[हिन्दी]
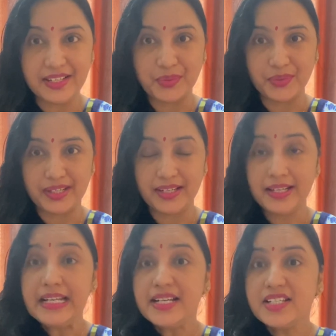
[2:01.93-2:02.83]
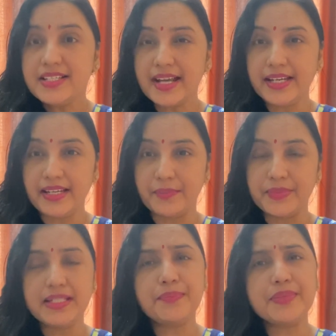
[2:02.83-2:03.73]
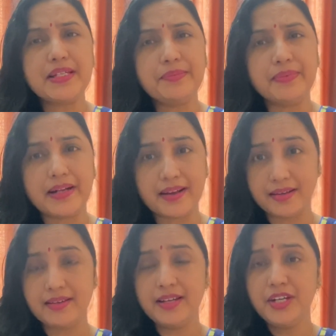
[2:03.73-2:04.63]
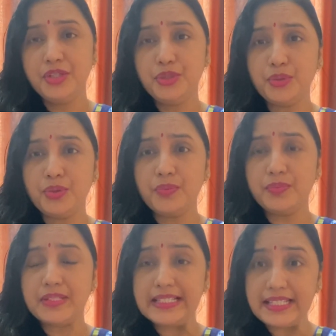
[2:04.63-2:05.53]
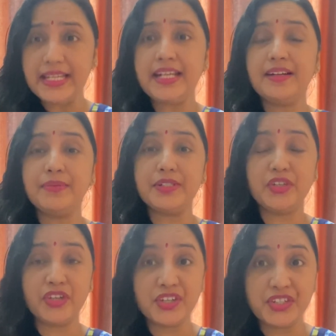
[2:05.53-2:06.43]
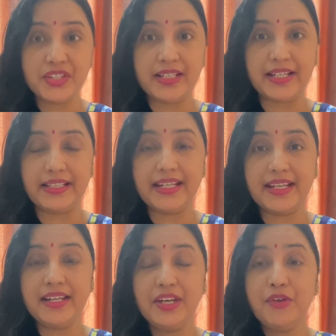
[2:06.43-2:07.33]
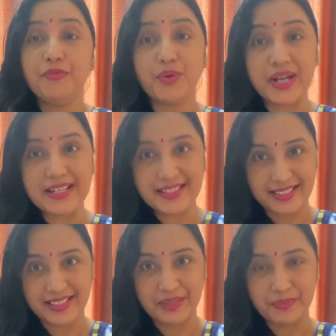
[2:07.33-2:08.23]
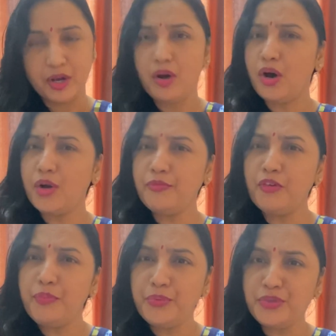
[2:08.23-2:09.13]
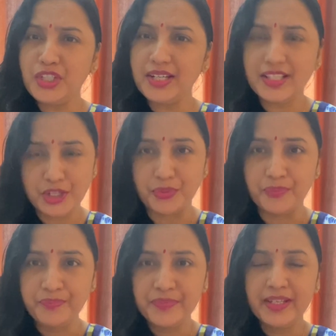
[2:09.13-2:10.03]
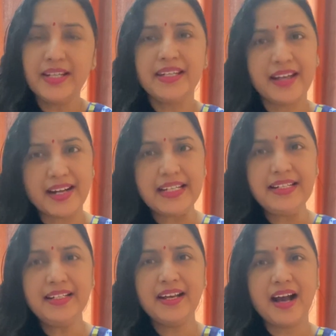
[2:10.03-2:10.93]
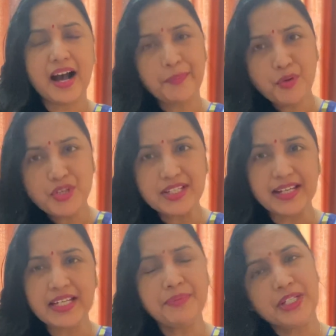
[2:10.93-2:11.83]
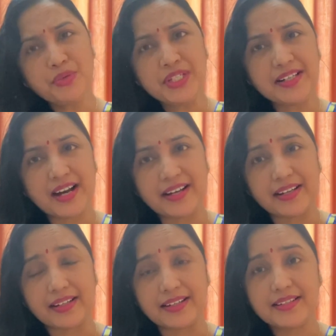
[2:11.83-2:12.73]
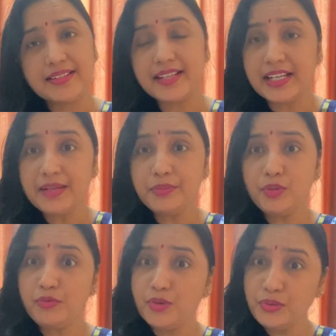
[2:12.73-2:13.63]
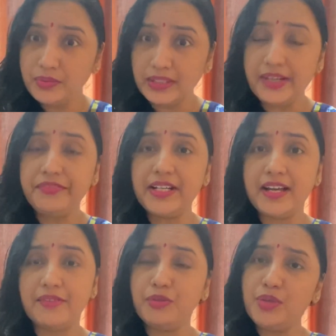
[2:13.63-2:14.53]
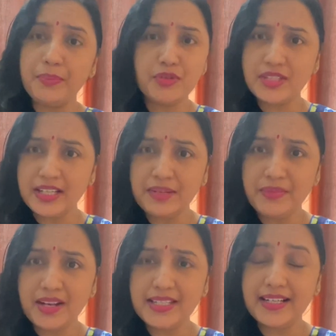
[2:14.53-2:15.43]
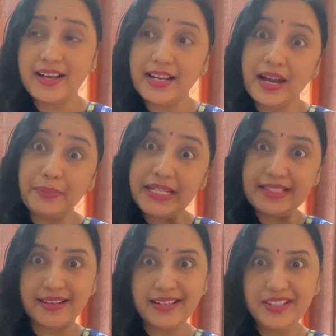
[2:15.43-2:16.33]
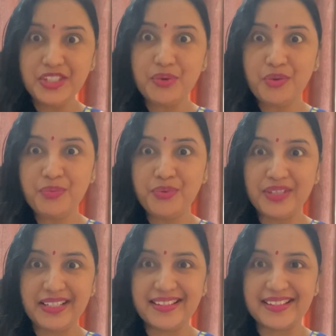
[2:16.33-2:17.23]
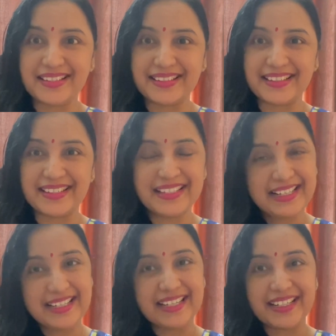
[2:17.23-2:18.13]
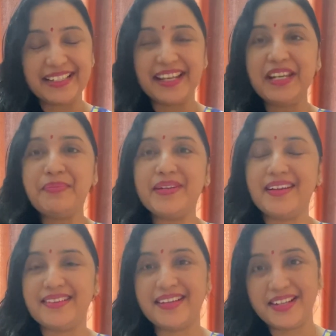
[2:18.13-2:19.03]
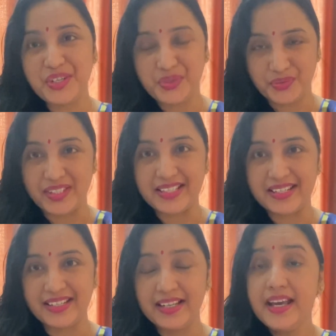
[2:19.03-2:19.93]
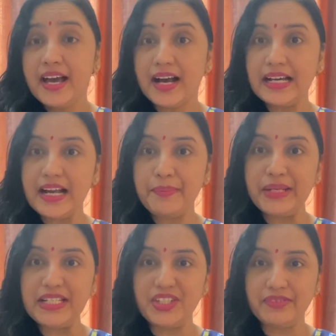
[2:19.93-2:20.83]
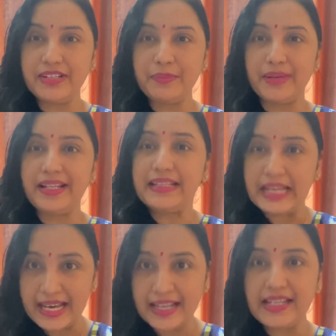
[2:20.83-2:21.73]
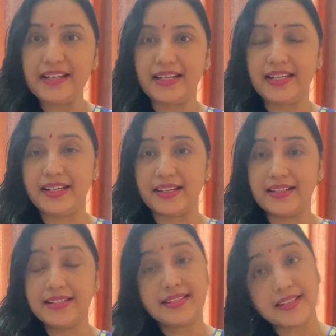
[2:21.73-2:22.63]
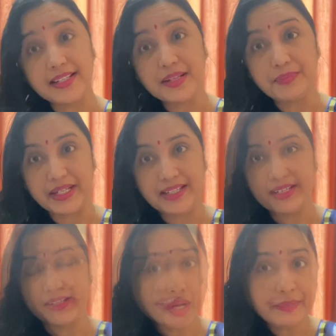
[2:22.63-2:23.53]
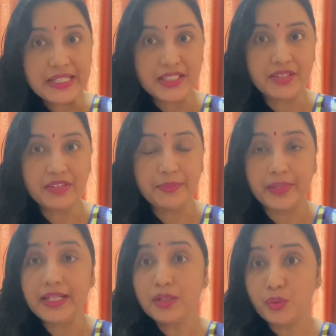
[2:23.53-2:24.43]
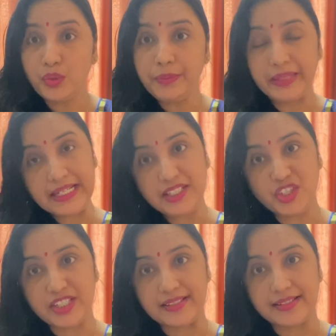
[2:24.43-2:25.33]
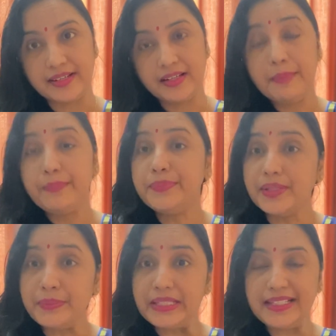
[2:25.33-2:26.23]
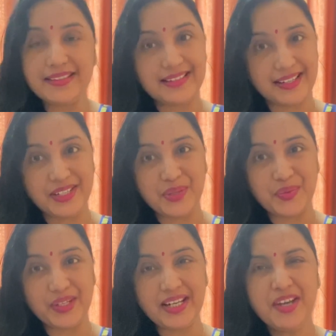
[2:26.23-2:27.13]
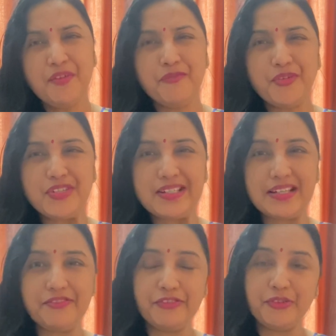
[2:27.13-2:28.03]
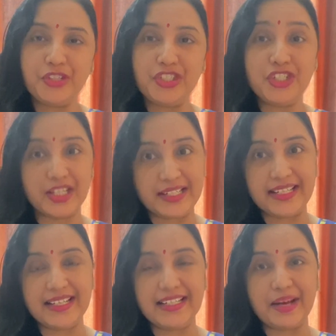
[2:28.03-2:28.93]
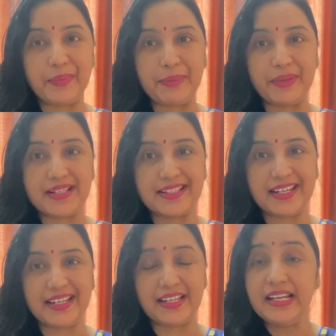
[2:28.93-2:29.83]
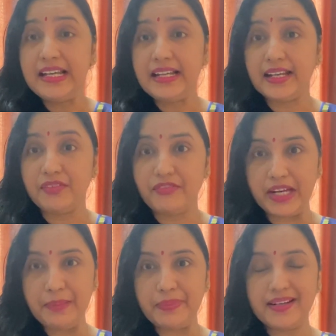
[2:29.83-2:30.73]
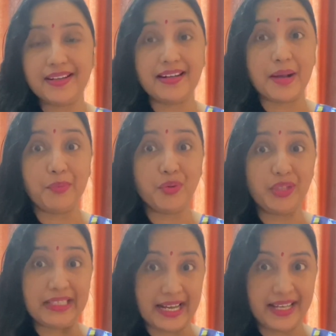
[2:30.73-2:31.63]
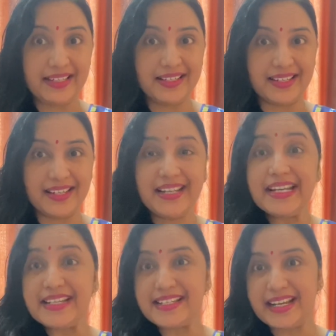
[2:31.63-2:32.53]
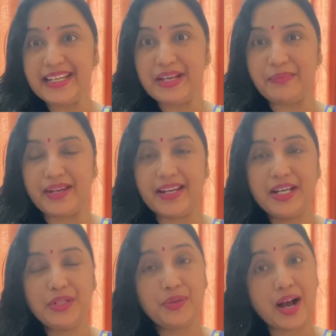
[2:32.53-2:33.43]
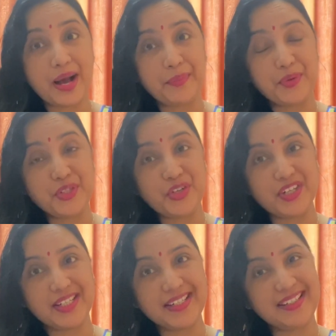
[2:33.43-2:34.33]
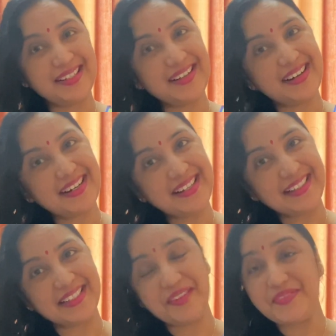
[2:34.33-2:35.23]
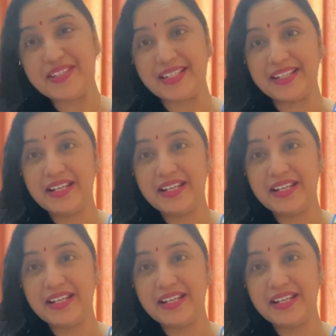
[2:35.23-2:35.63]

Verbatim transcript: होगी संयम सबसे बड़ा जो सीख श्री कृष्ण देते हैं वो है संयम और वो पूछिए क्यों यानी आपको संयम क्यों सिखा रहे हैं संयम तो वो देवता है वो तो आपको संयम ना सिखाकर आपकी सारी इच्छाओं को पूर्ति कर सकते हैं लेकिन यहीं पर आता है ट्विस्ट अगर आपके जीवन में धैर्य नहीं है संयम नहीं है तो आपके जीवन में कोई भी चीज़ परमानेंट नहीं होगी वो सिर्फ कुछ क्षण के लिए आपके पास आएगी लेकिन वहीं पर अगर आपको धैर्य है संयम है तो आपको श्री कृष्ण हर तरफ से